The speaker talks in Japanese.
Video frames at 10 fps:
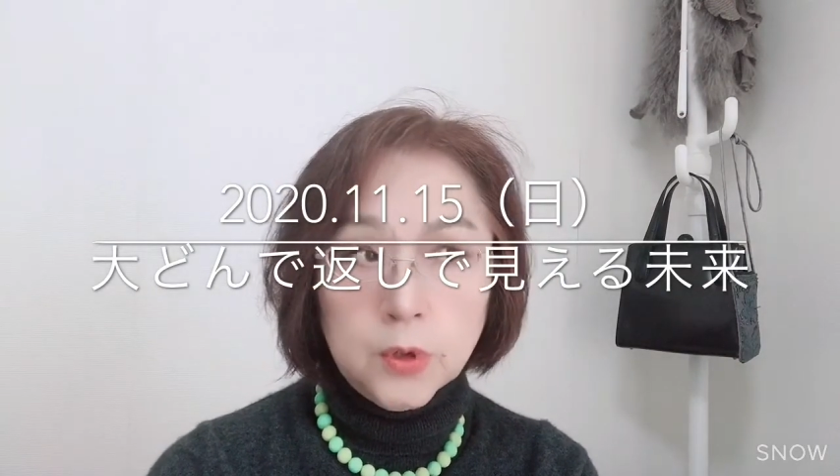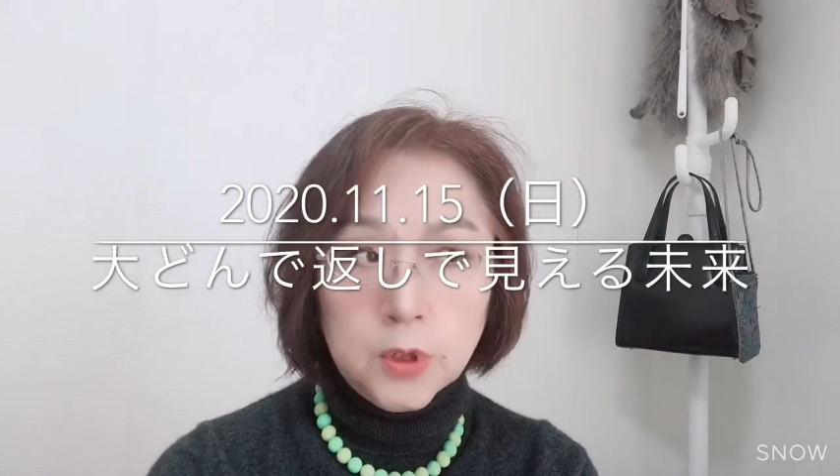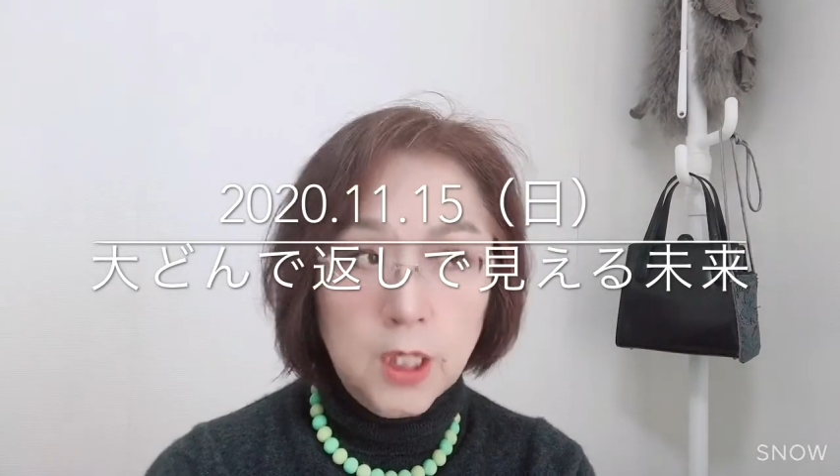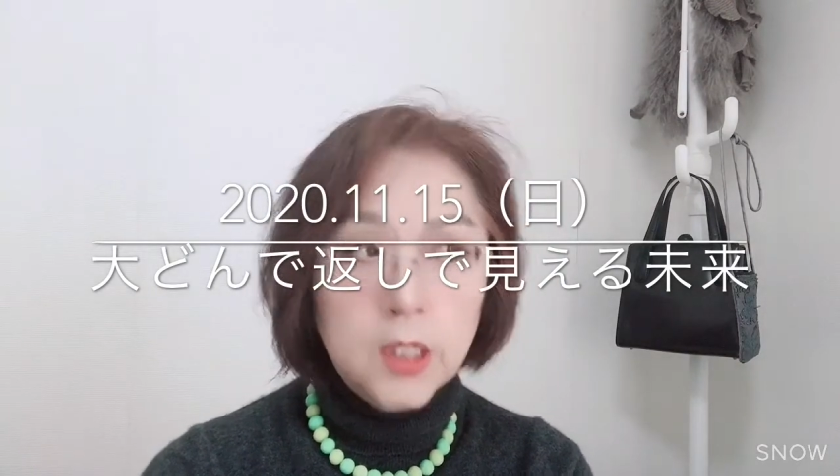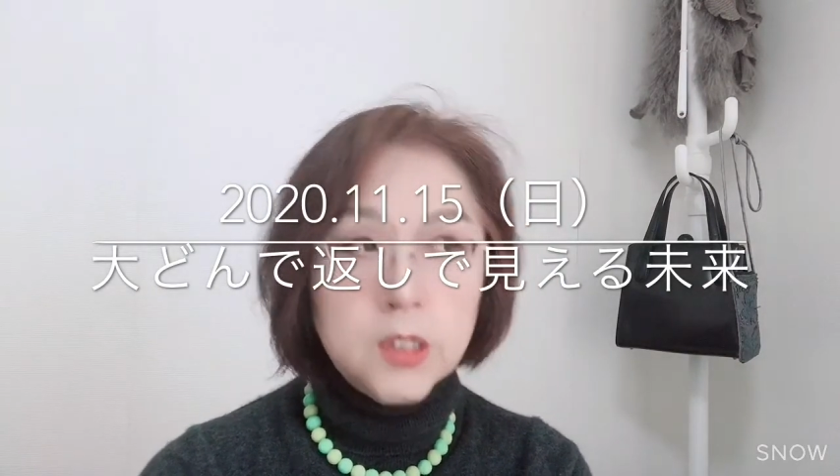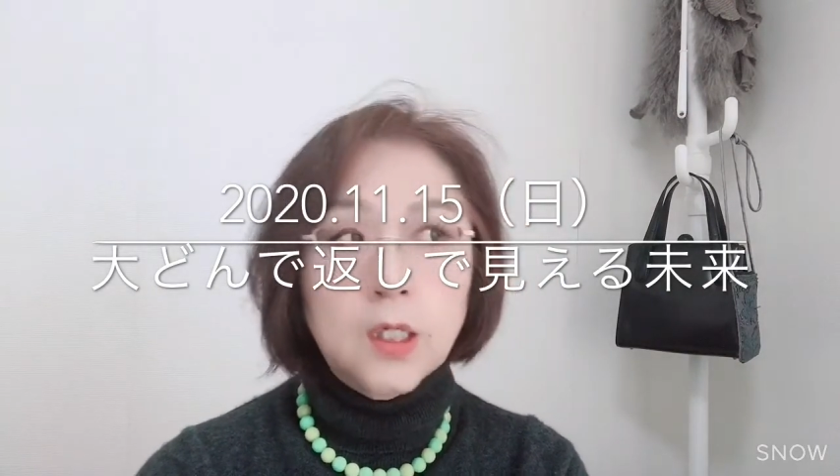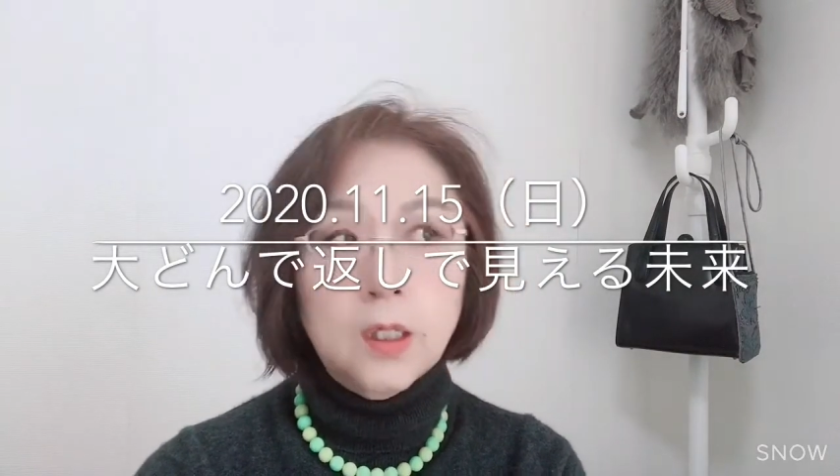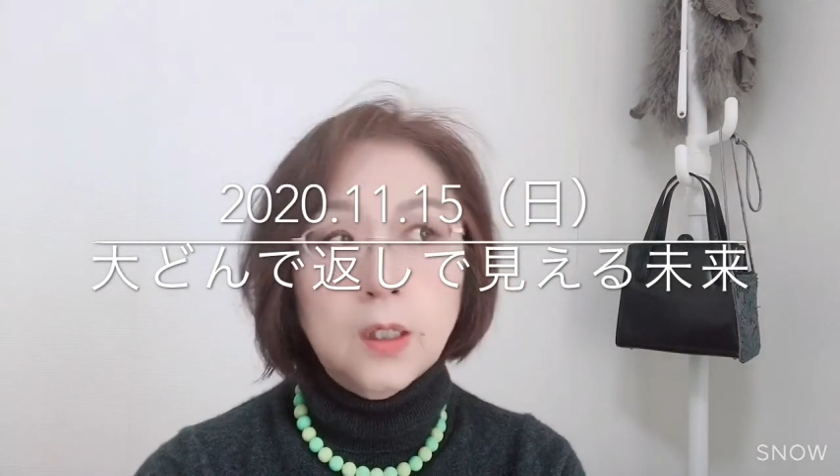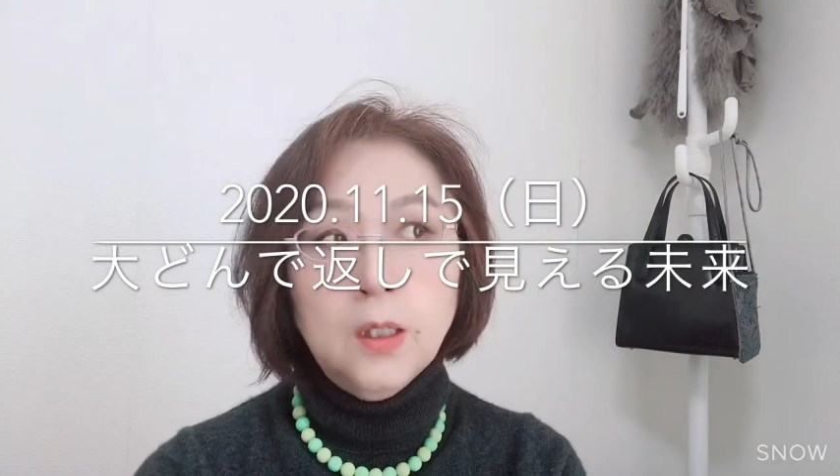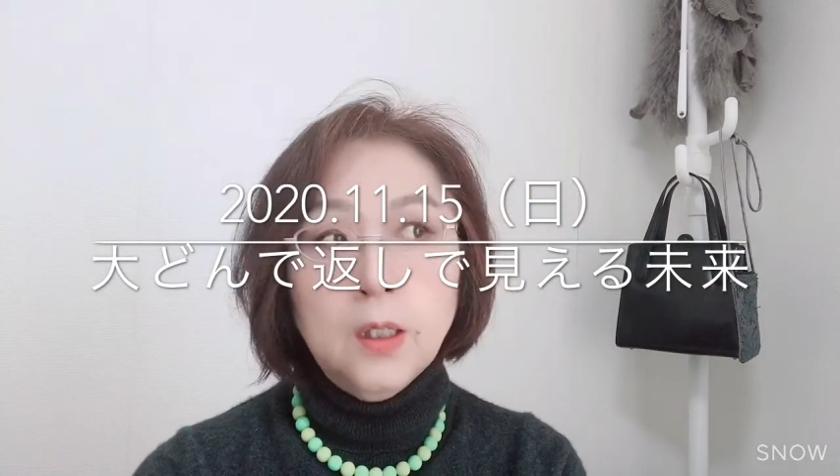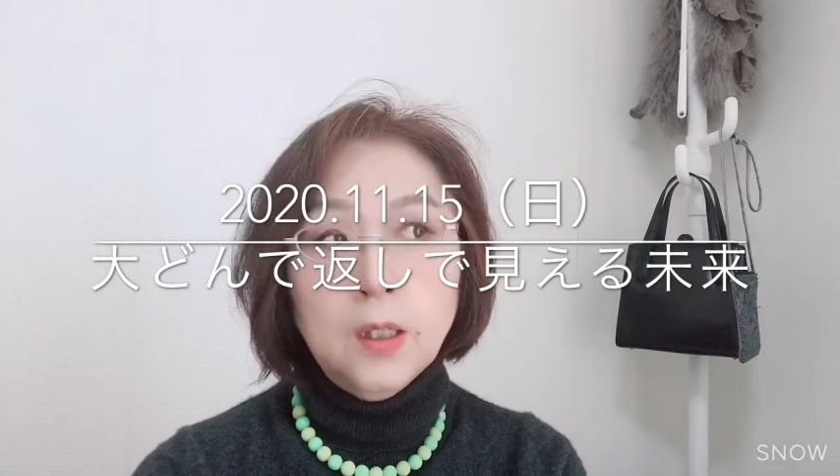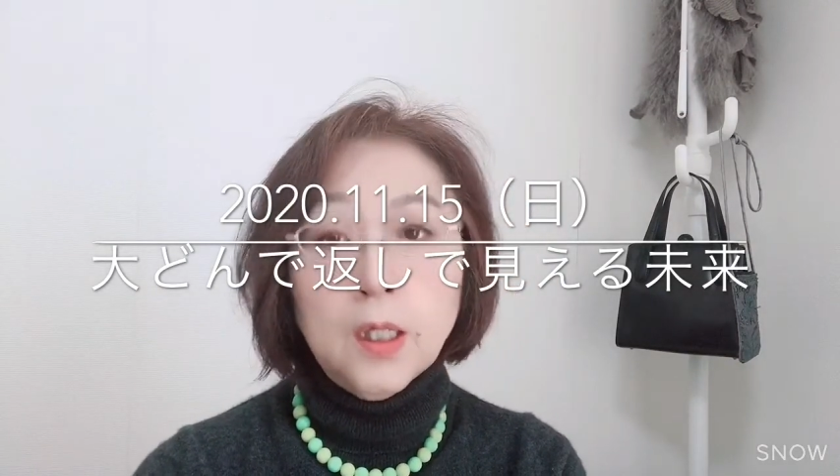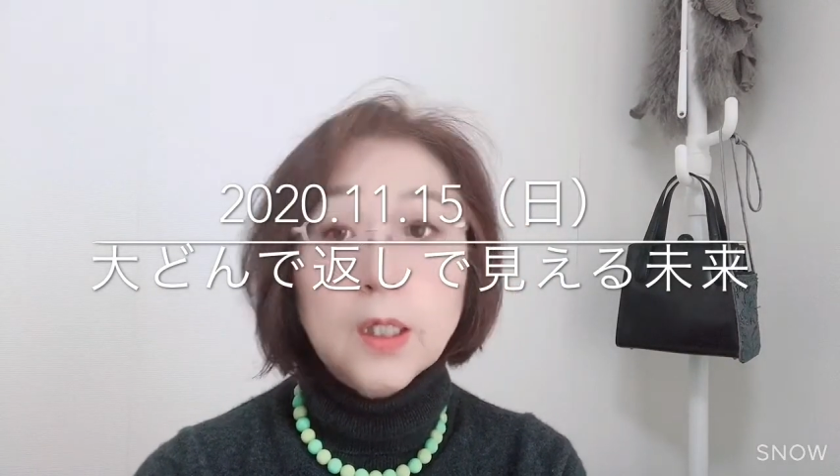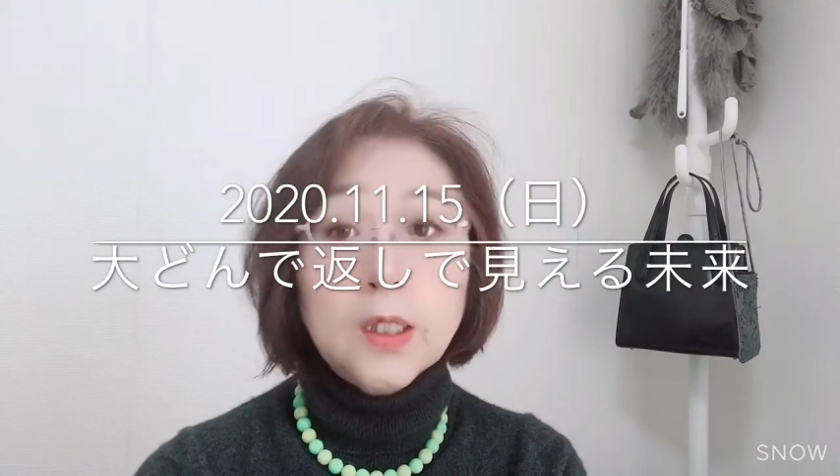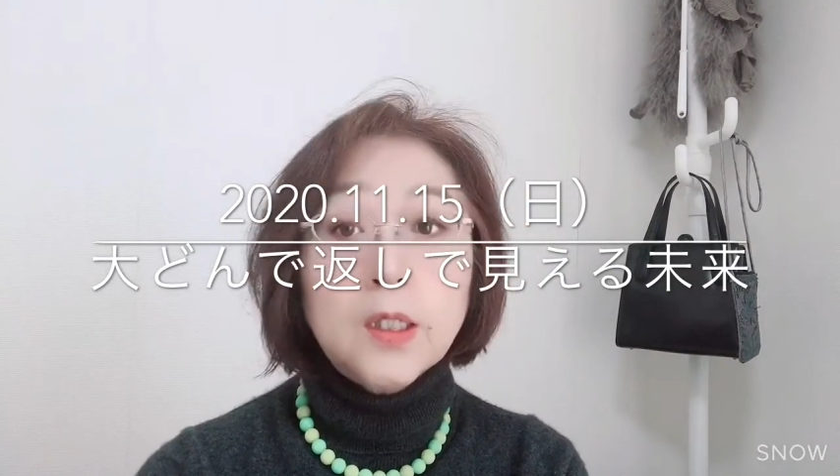聖者
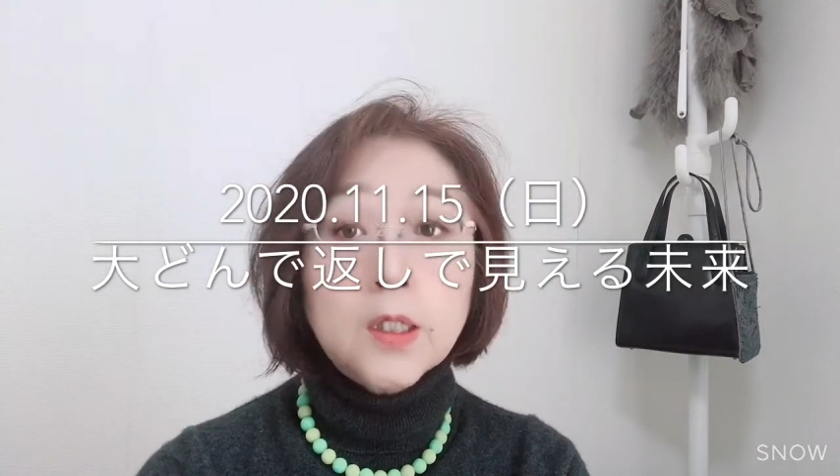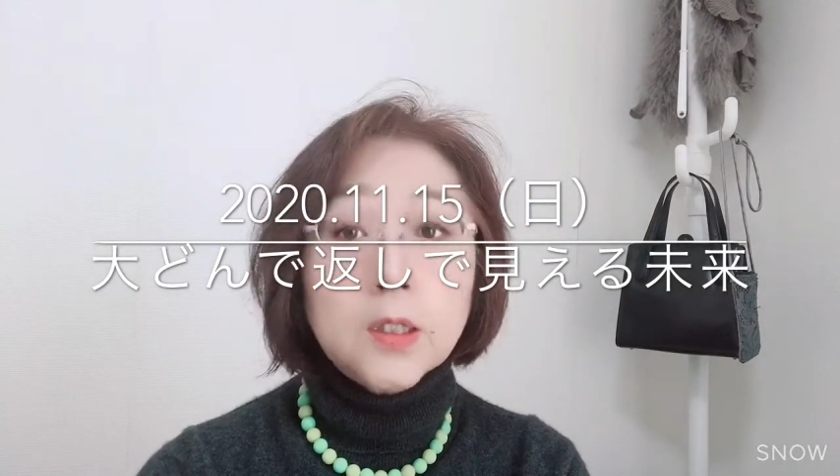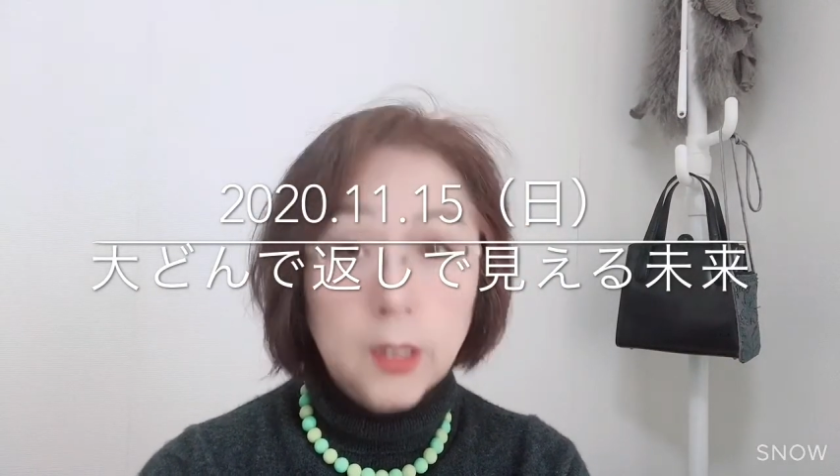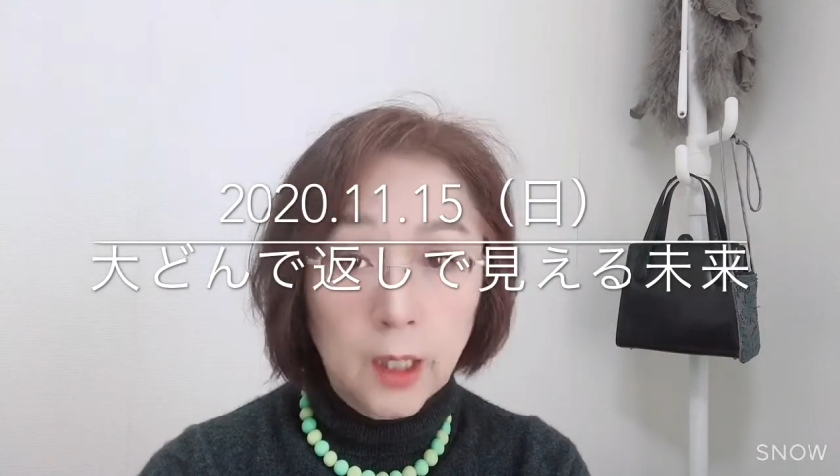がはっきりして